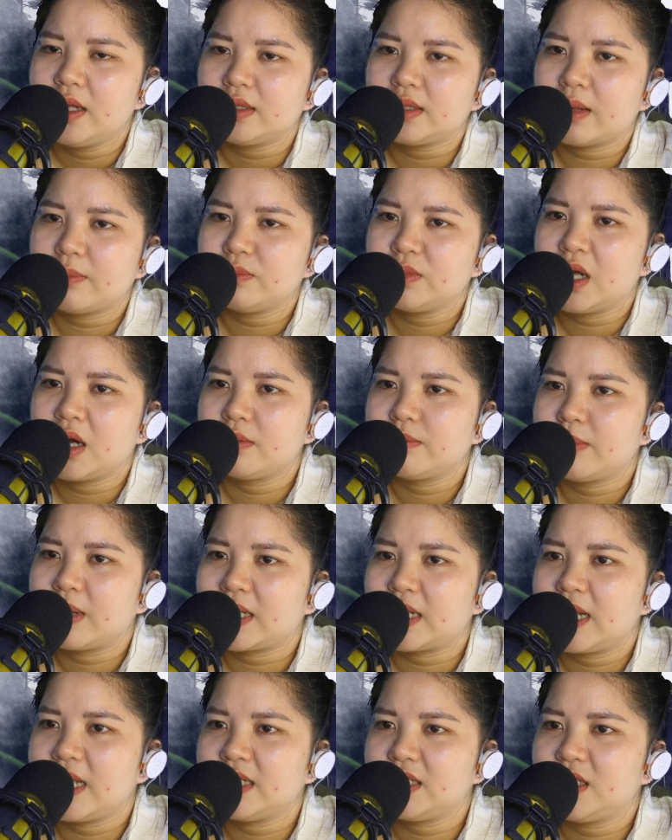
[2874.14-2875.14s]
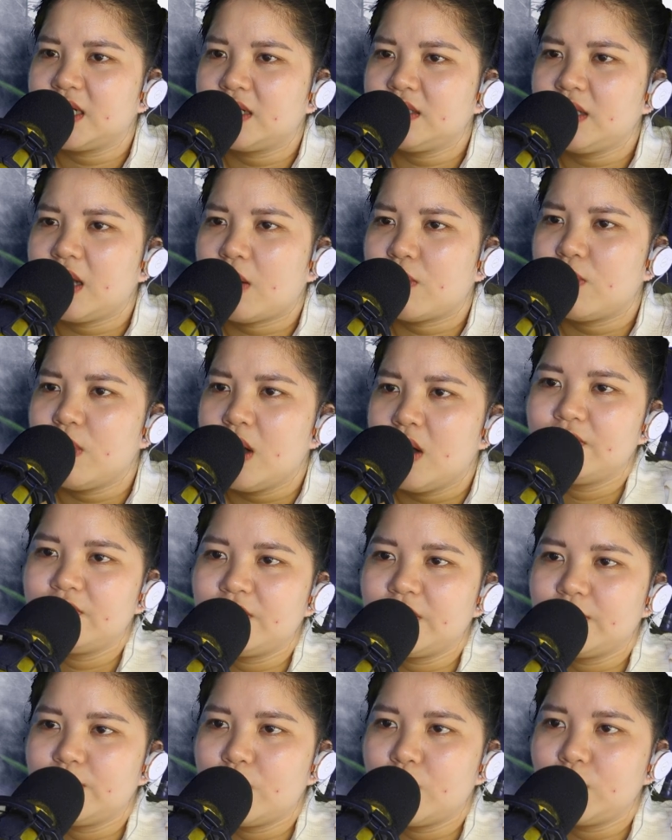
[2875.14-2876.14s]
Tâm thần Bạch Lệ chấn động,
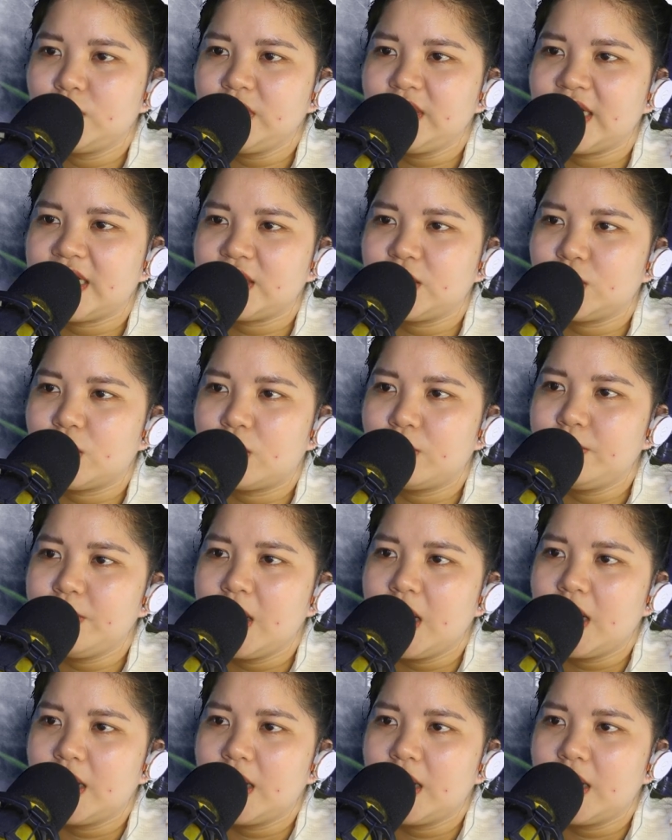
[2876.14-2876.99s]
vừa muốn chạy trốn,